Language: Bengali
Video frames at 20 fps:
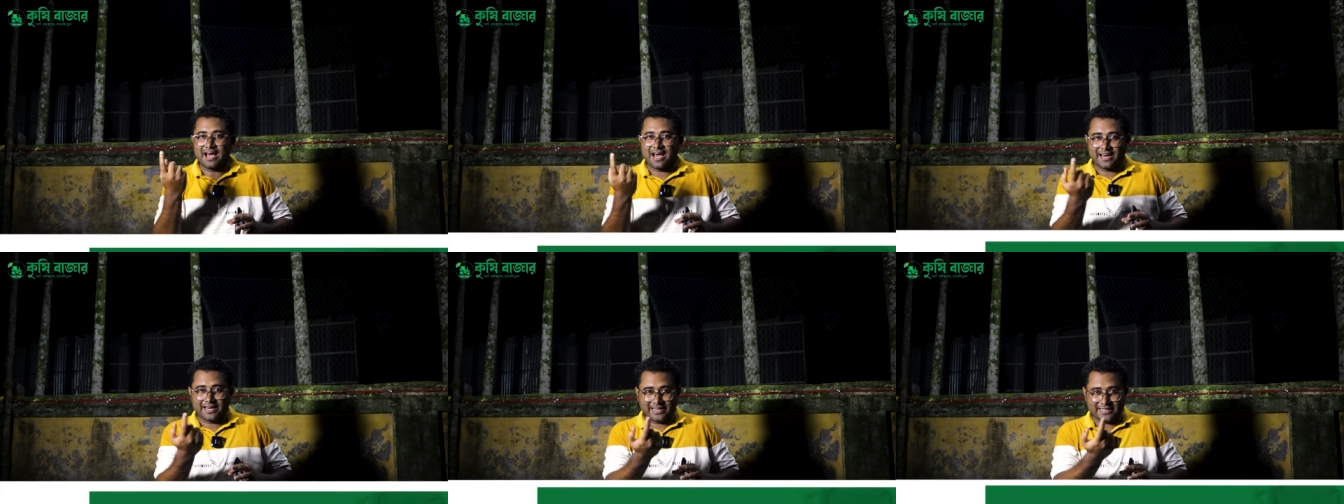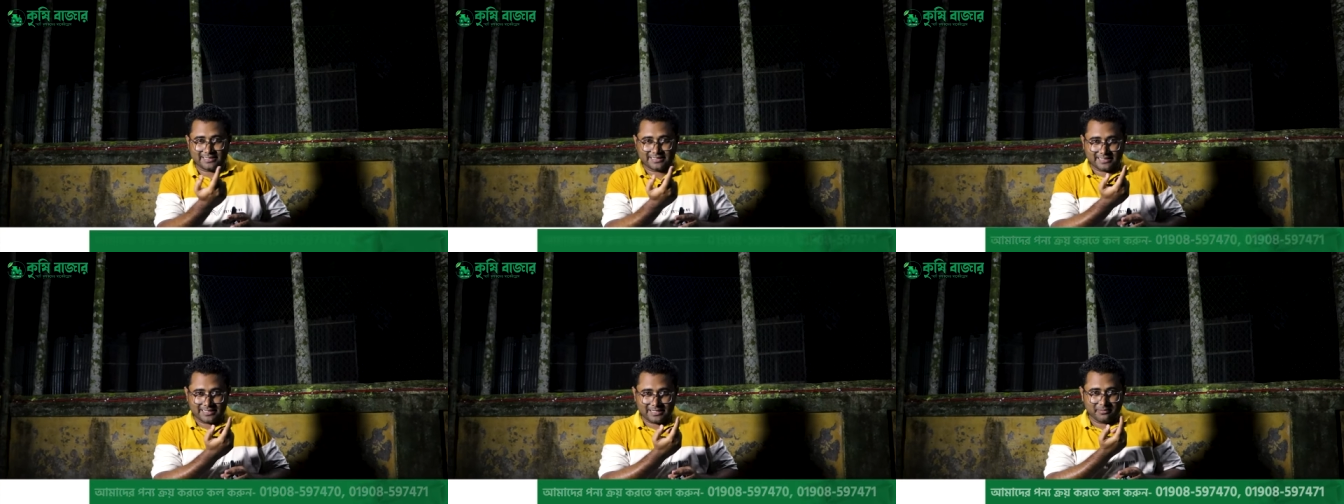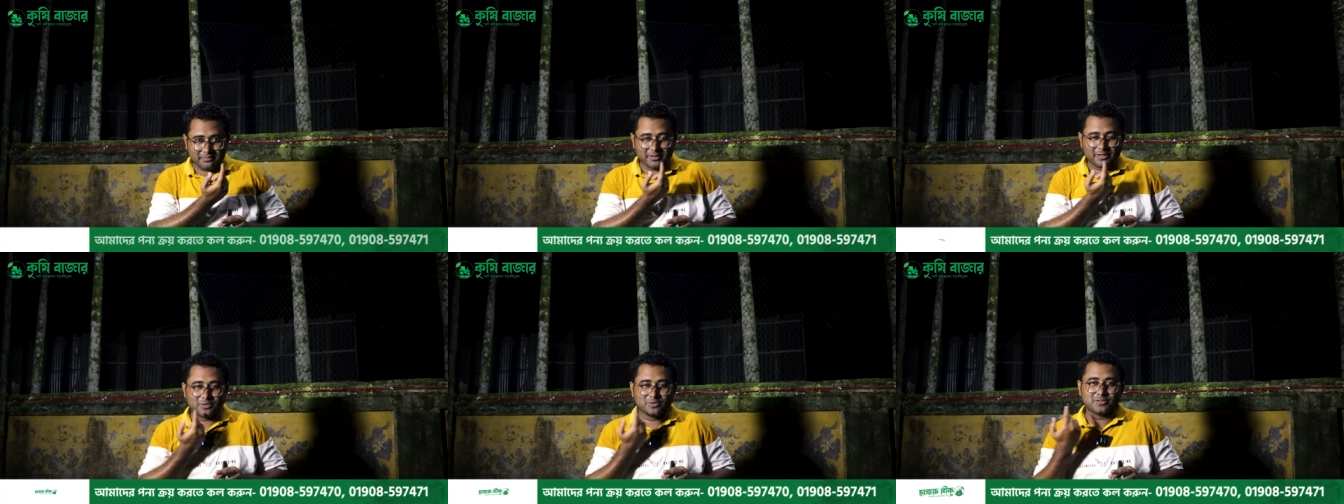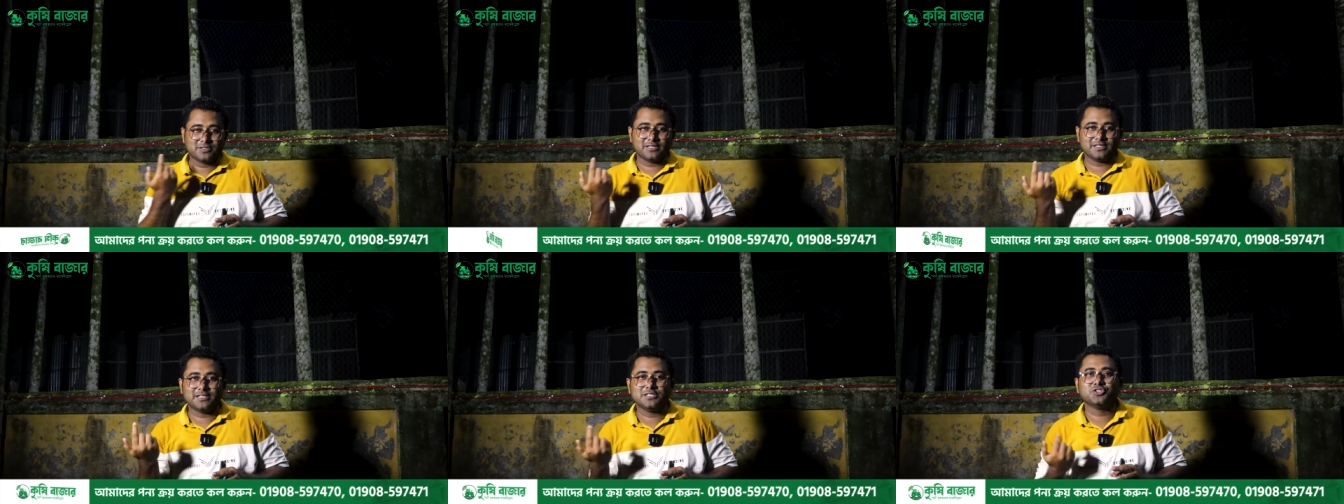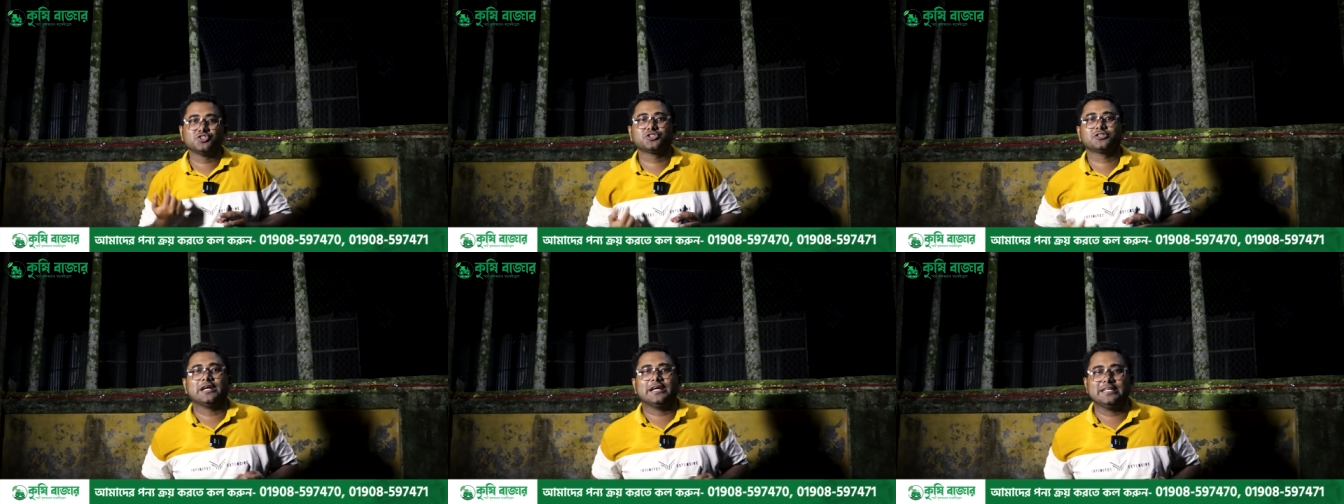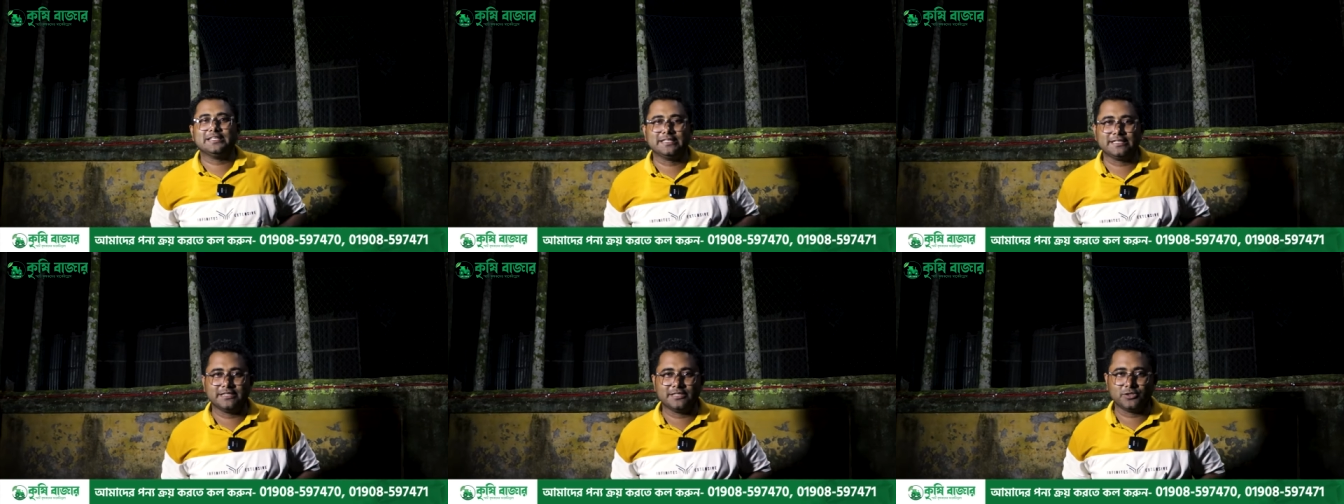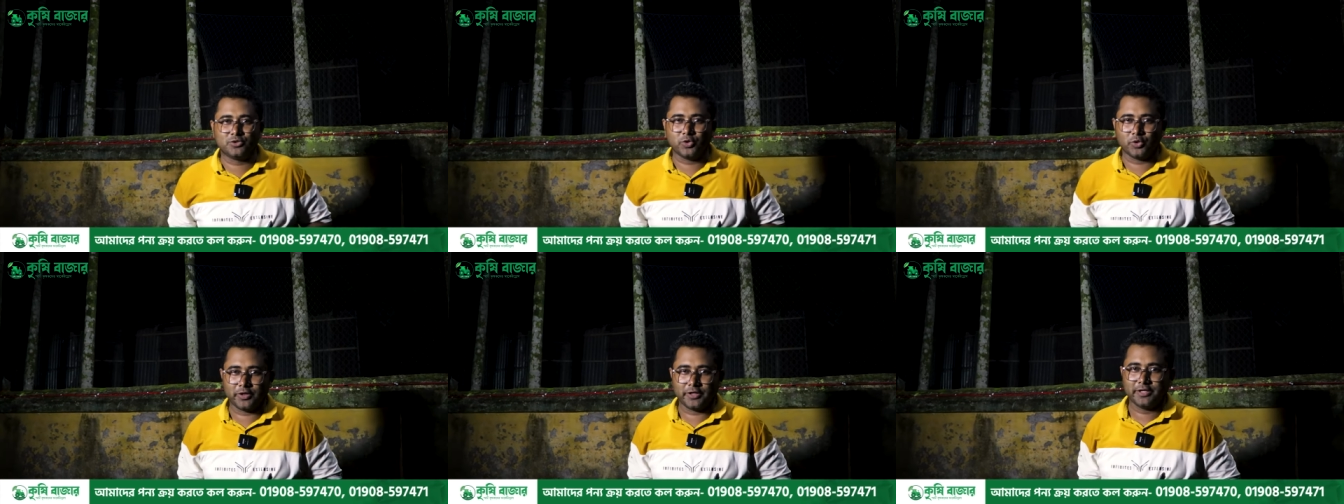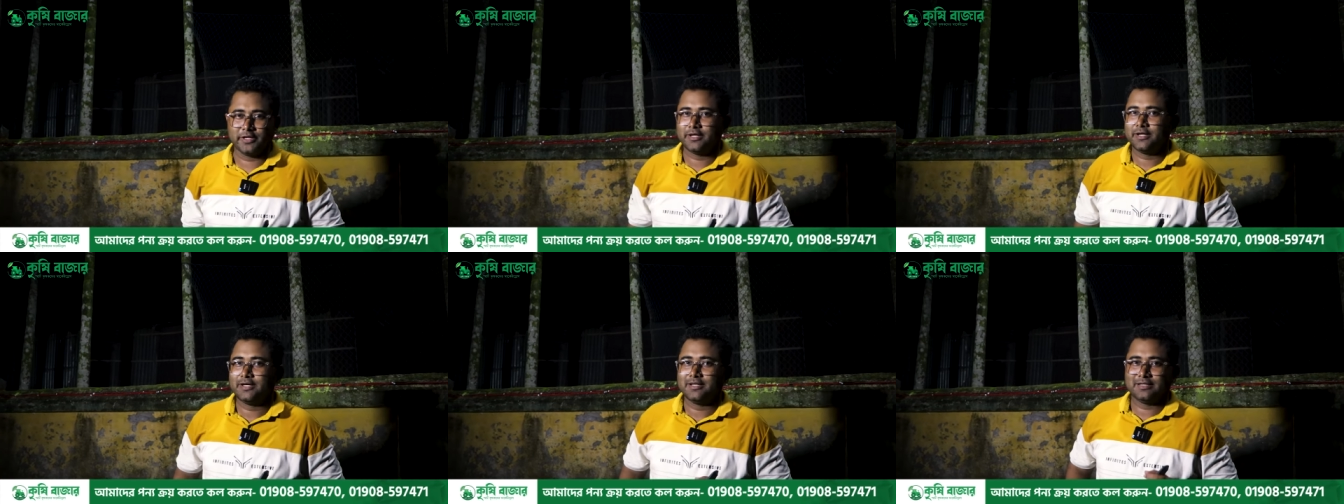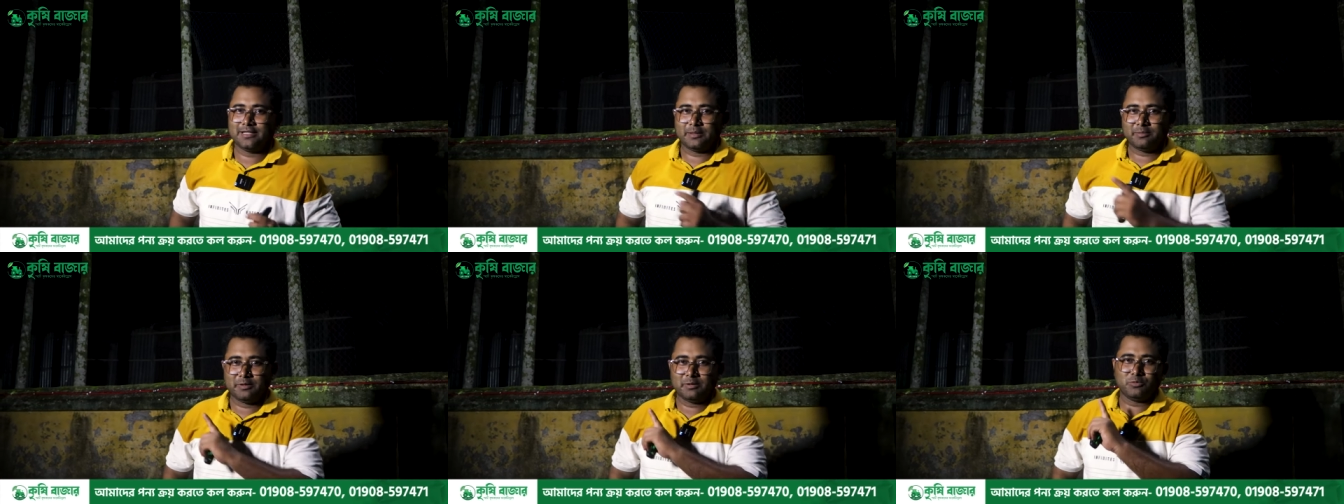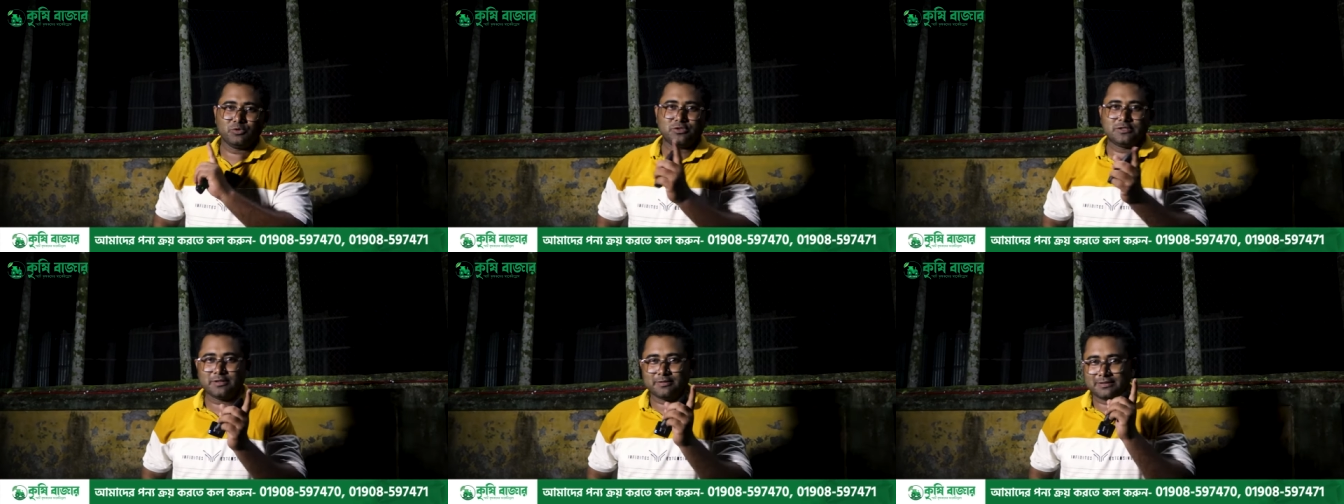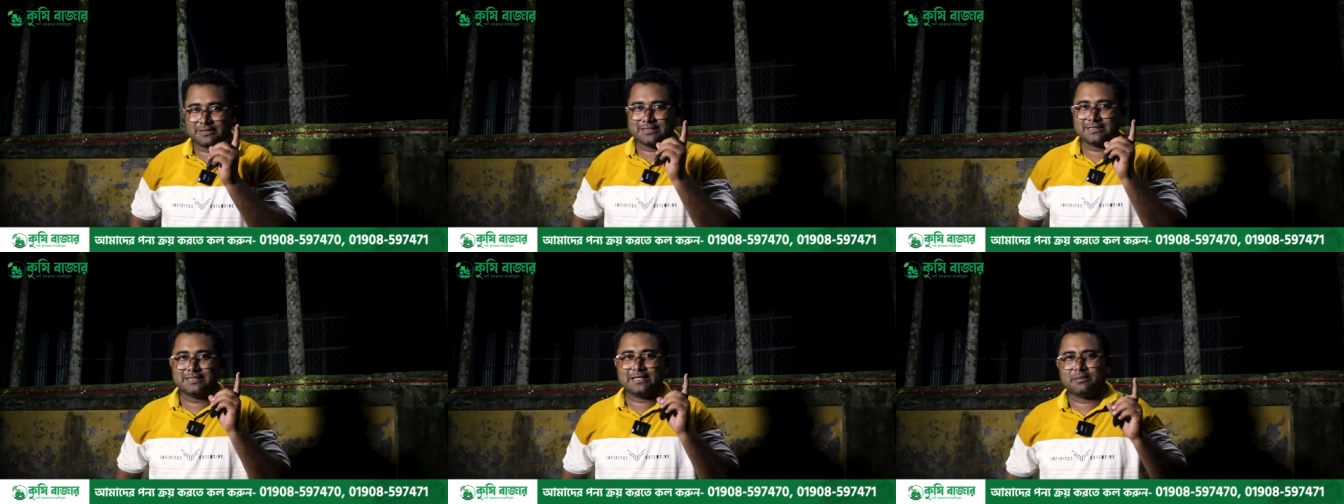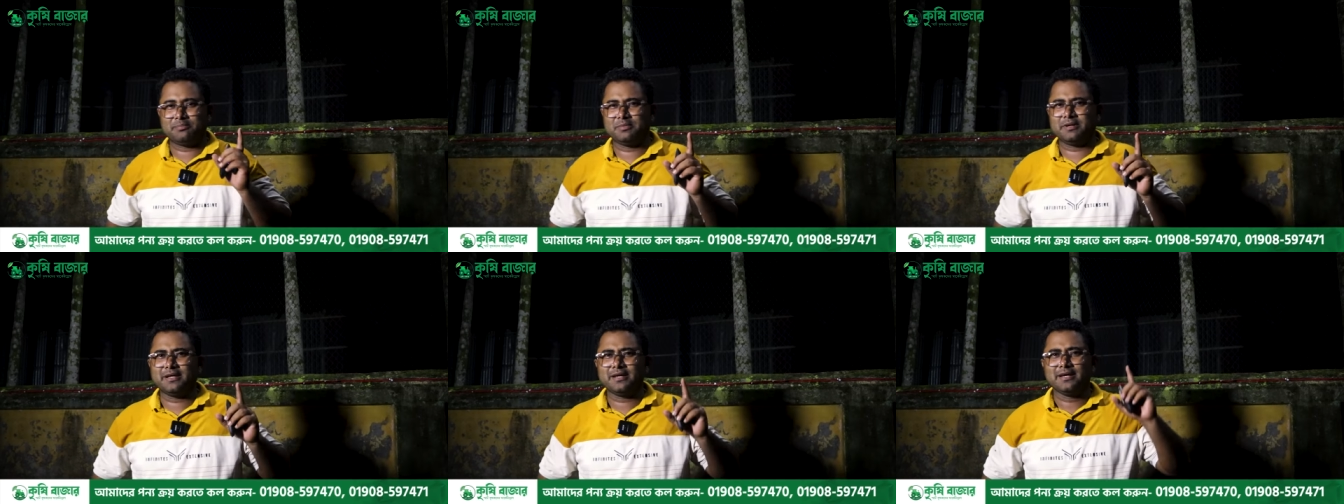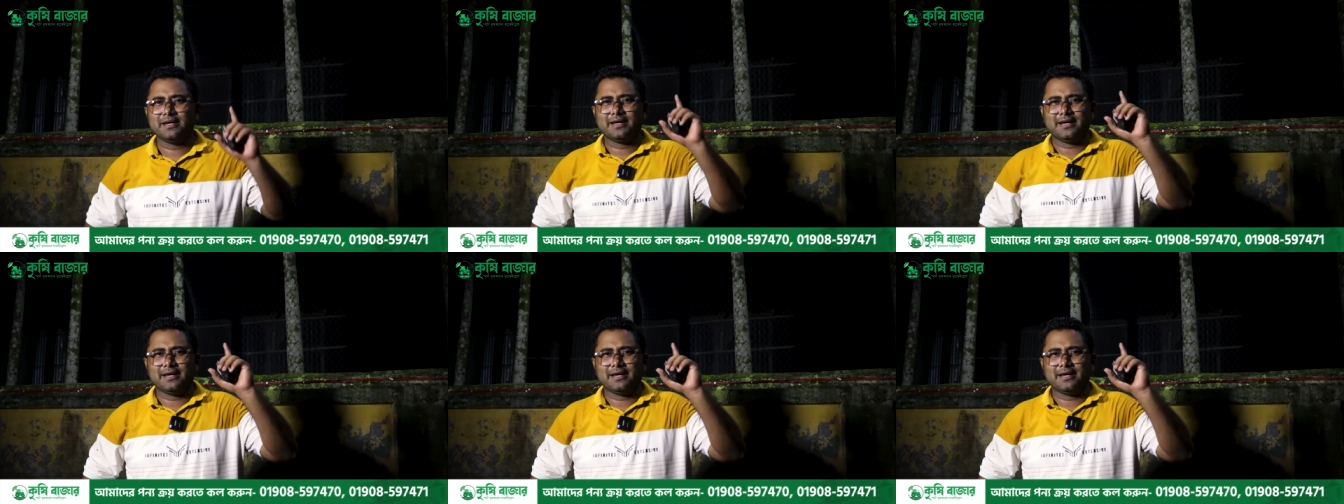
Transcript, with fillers: আর একটা ক্যামেরা হচ্ছে তিনশো ষাট ডিগ্রি ঘুরে তার মানে বুঝতে পারছেন যে আপনি